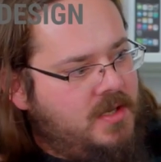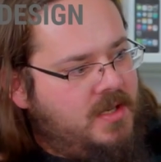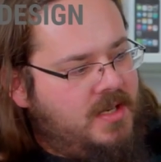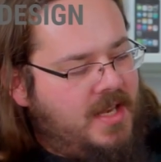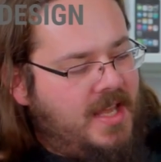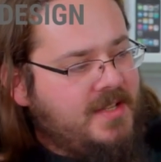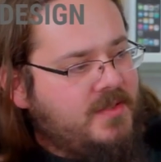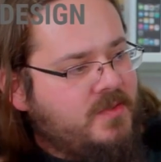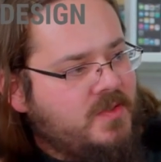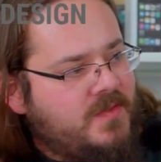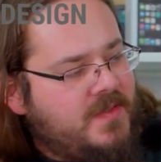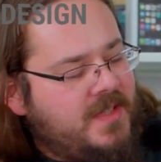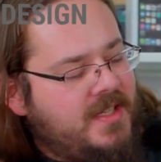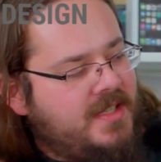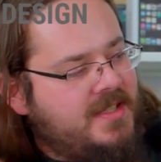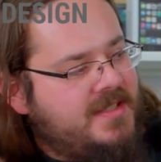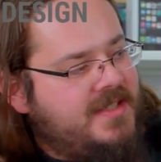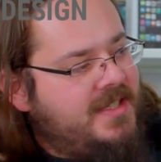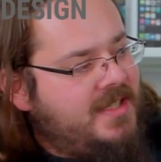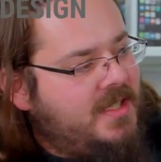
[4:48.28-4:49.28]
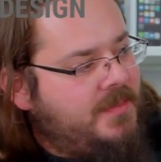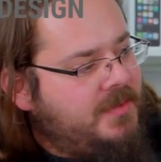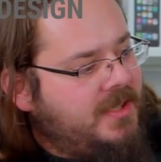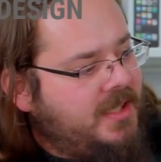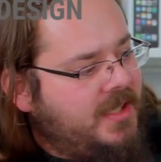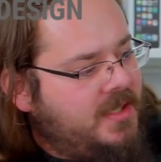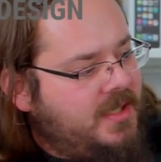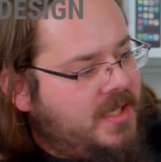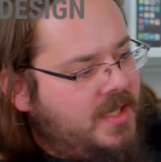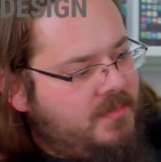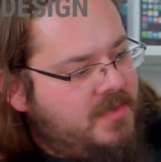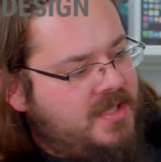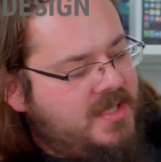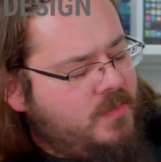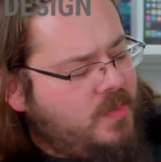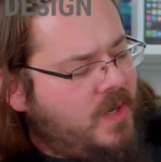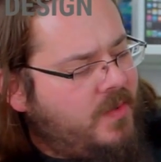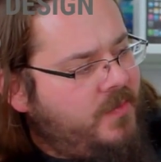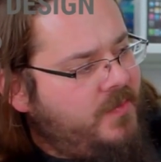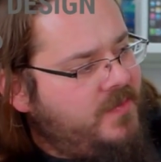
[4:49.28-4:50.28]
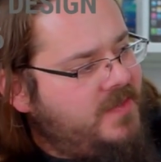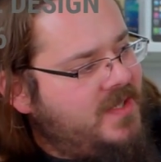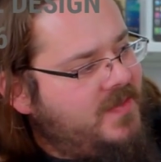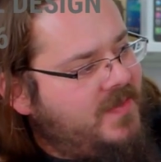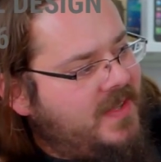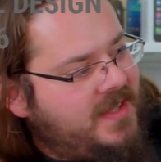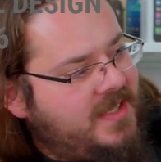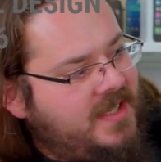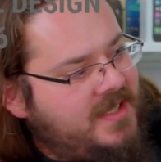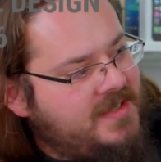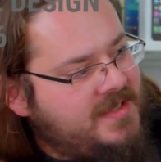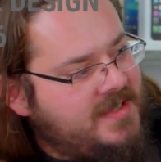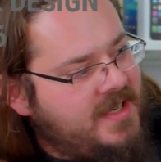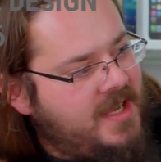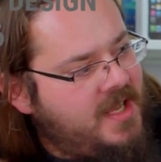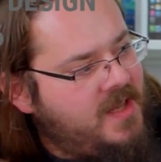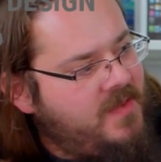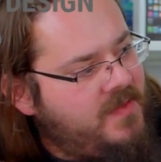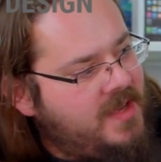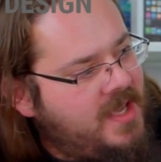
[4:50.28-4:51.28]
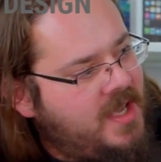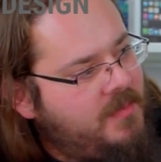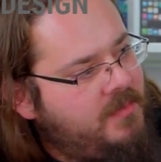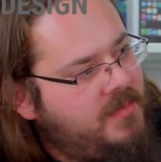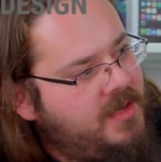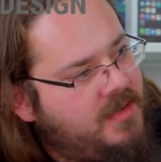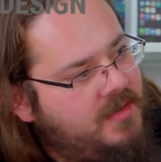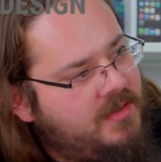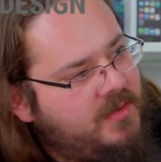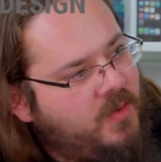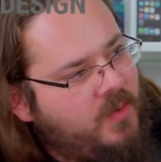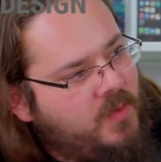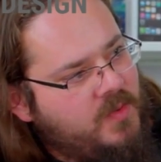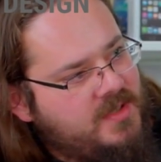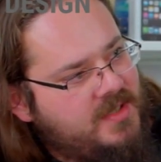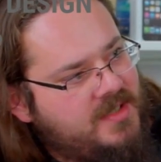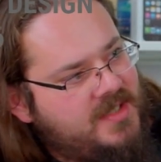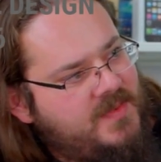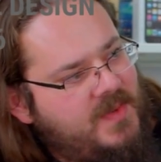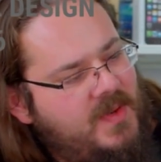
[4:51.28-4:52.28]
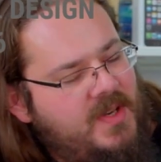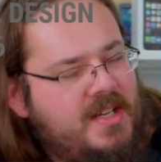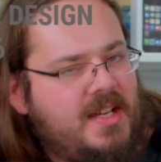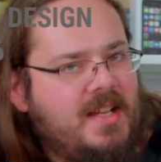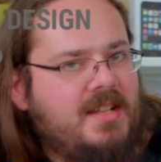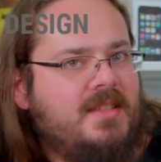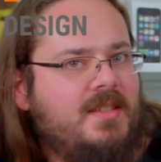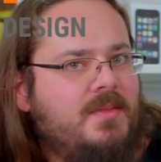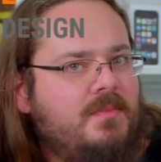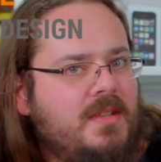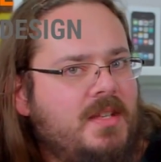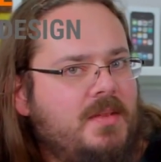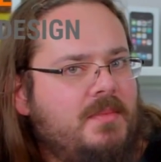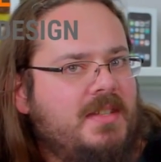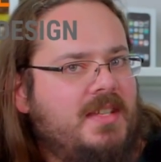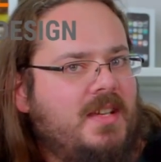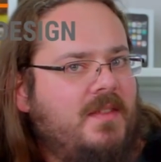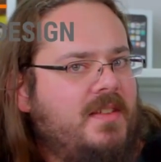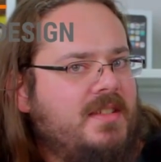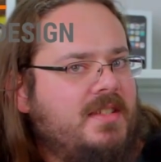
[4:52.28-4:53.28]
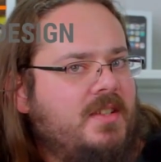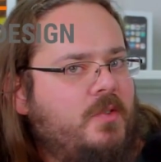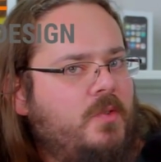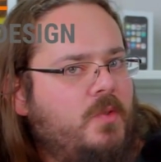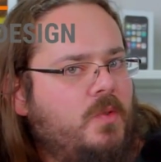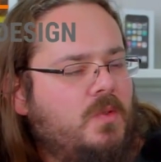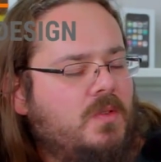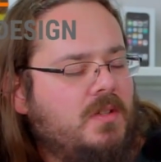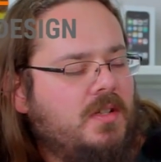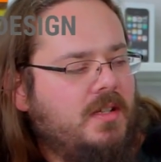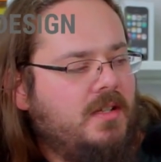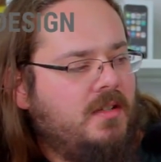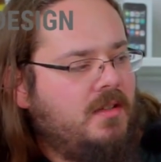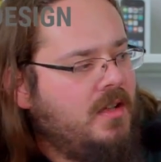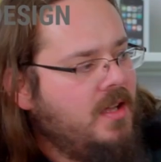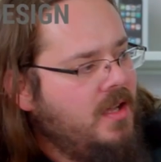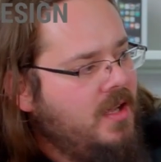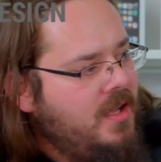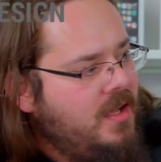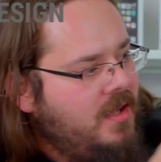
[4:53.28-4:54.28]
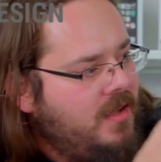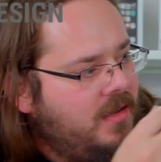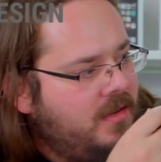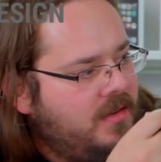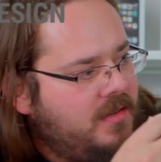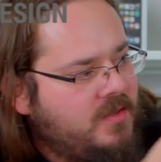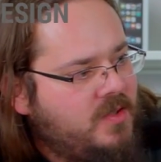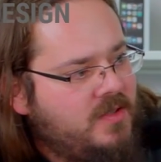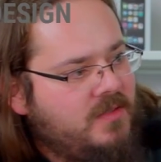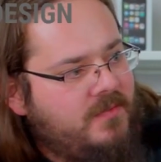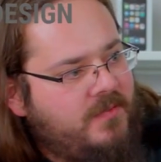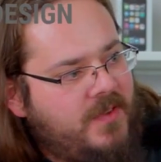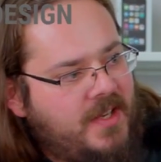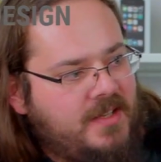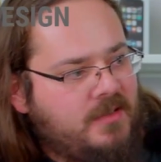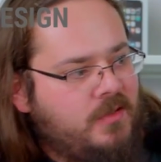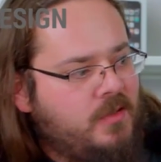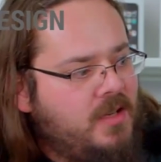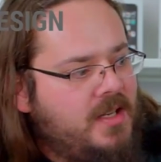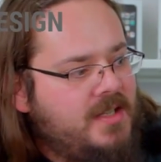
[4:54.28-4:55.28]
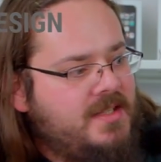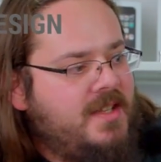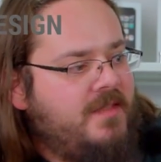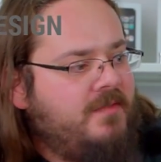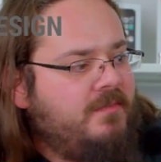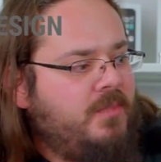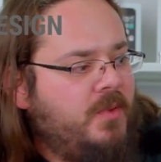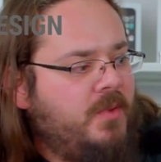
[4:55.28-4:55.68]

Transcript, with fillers: leistungsfähiges Setup drin, eben mit 750 Watt Netzteil. Wir haben hier eine große 280 mm Wasserkühlung drin, äh, einen fetten Core i7